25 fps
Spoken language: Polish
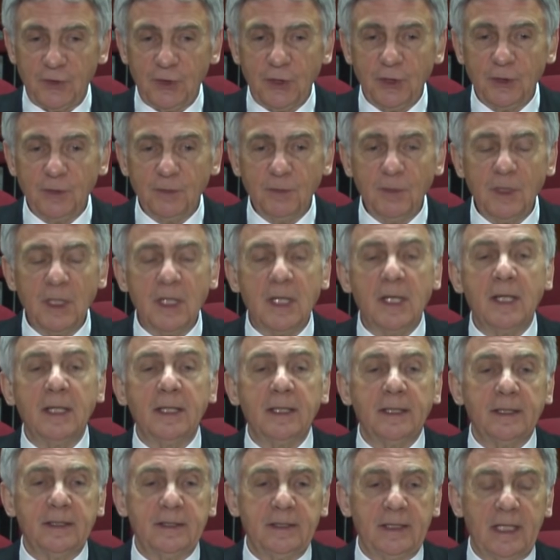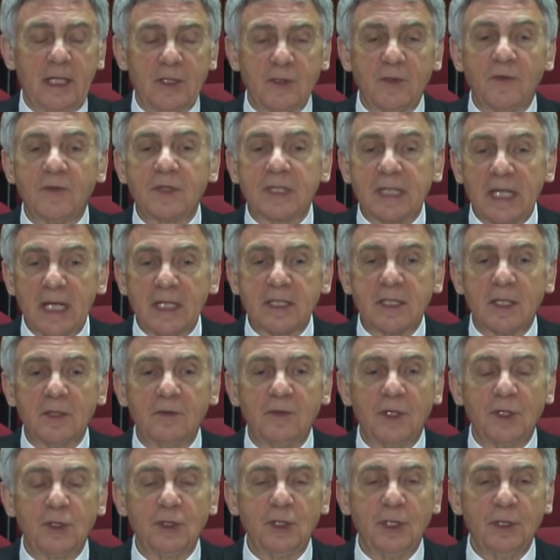w tym, na co wskazał
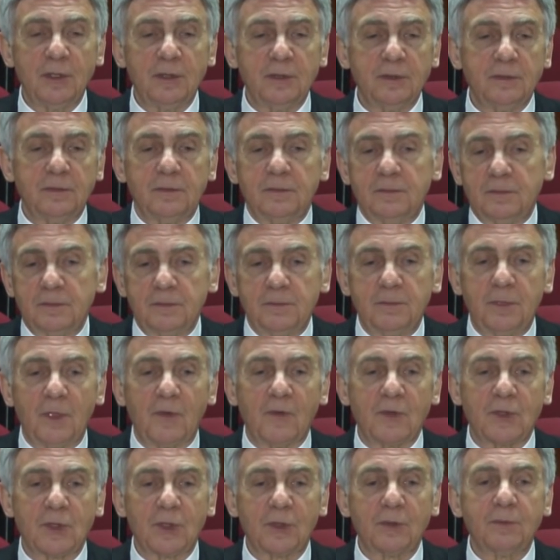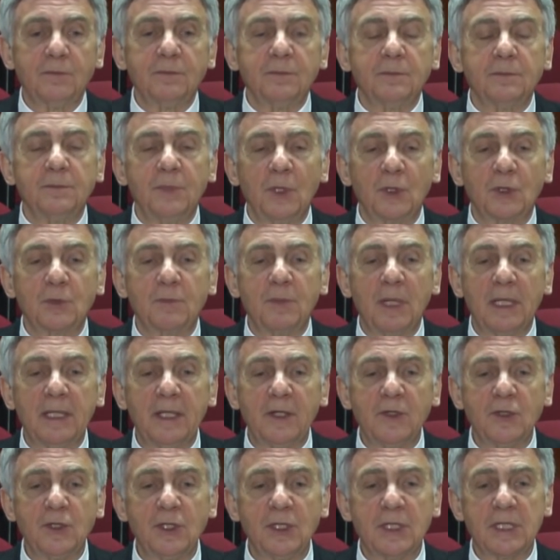właśnie profesor Piotr
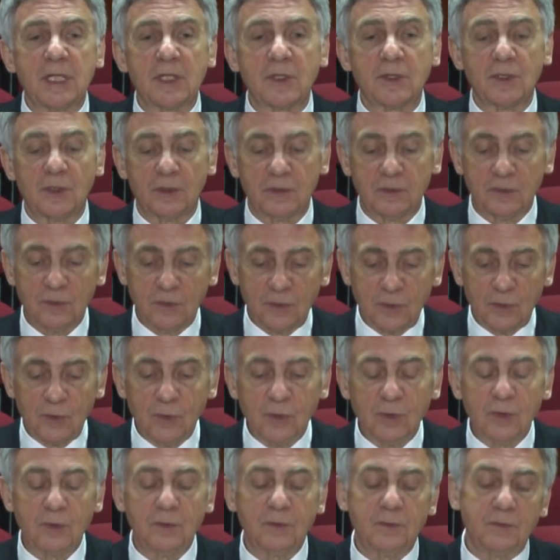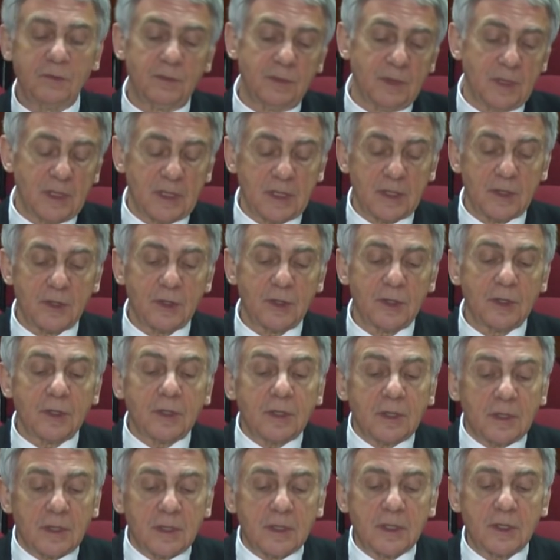Paleczny, za co tu
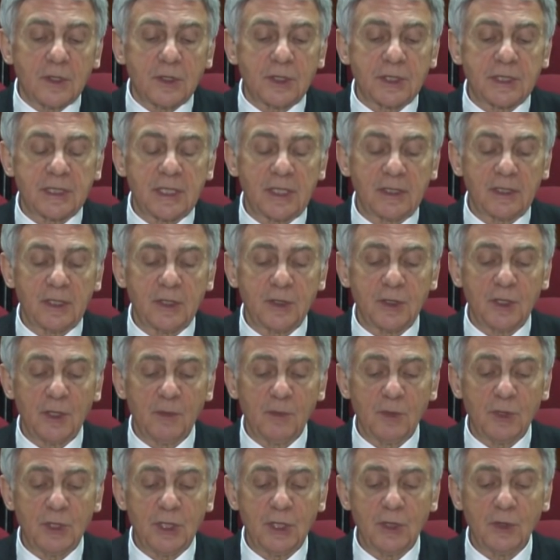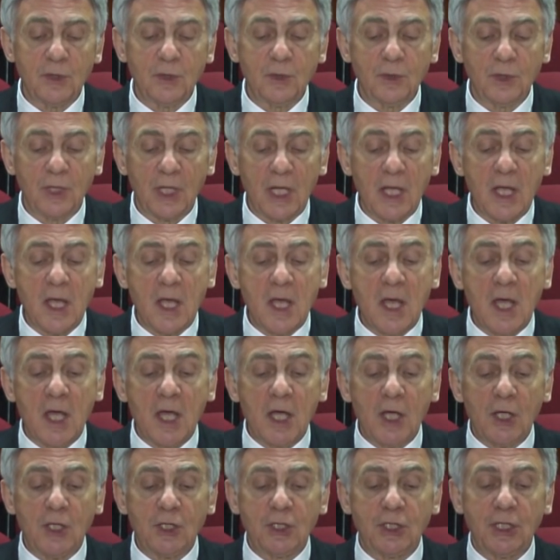serdecznie mu dziękuję,
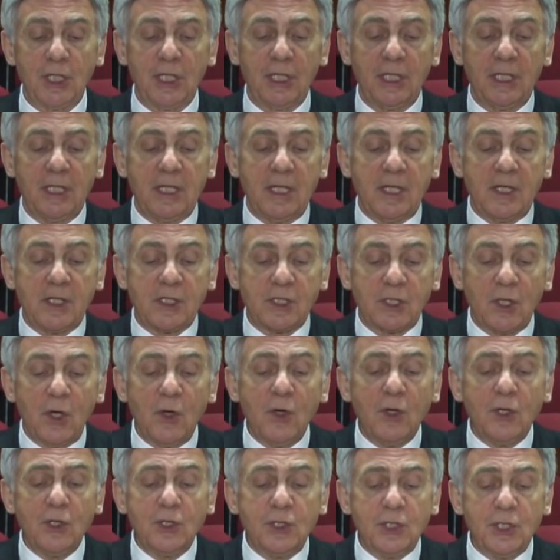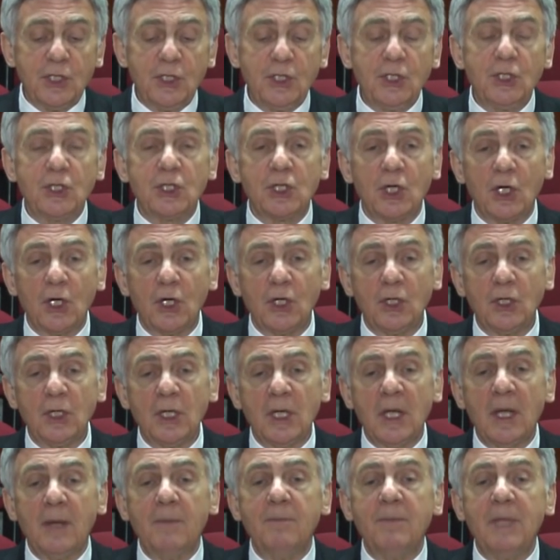że Song Jin Cho
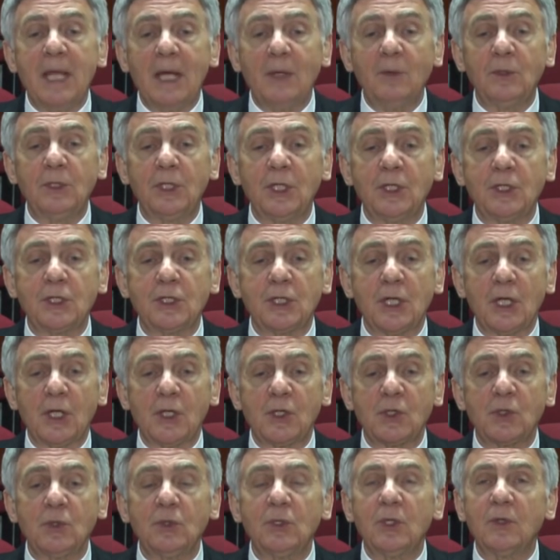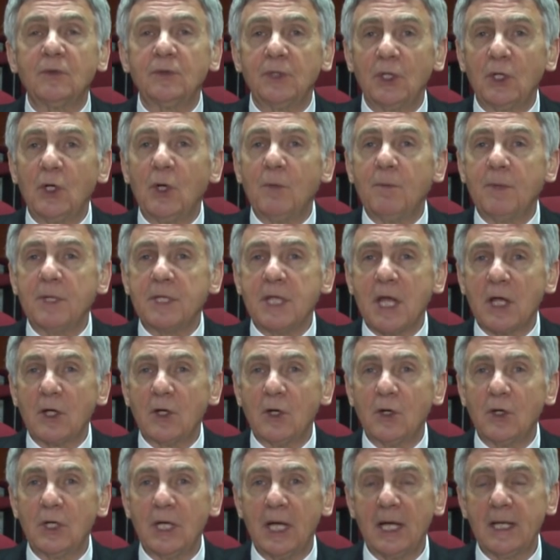miał też cudownego
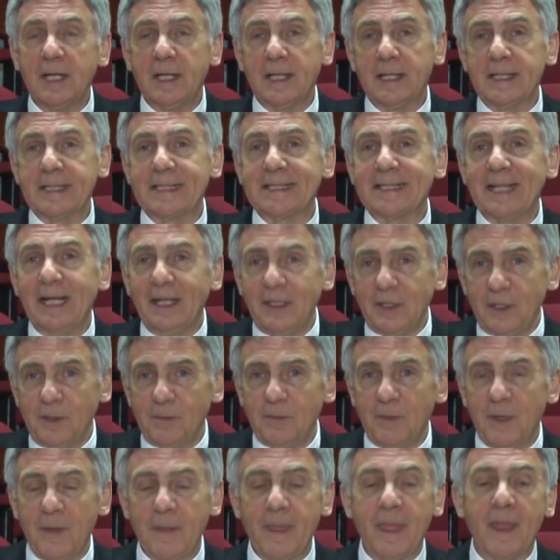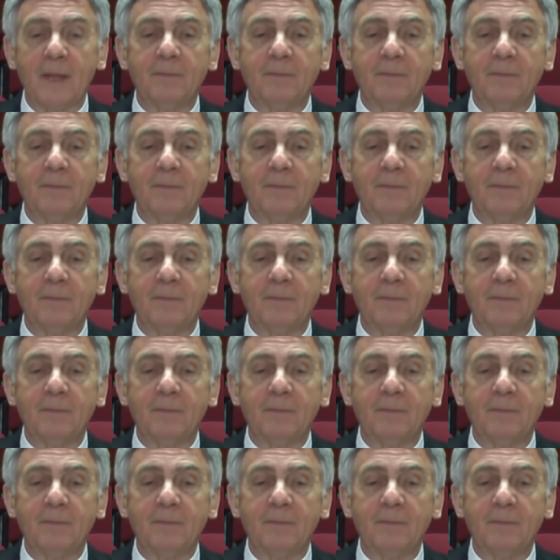pedagoga, zanim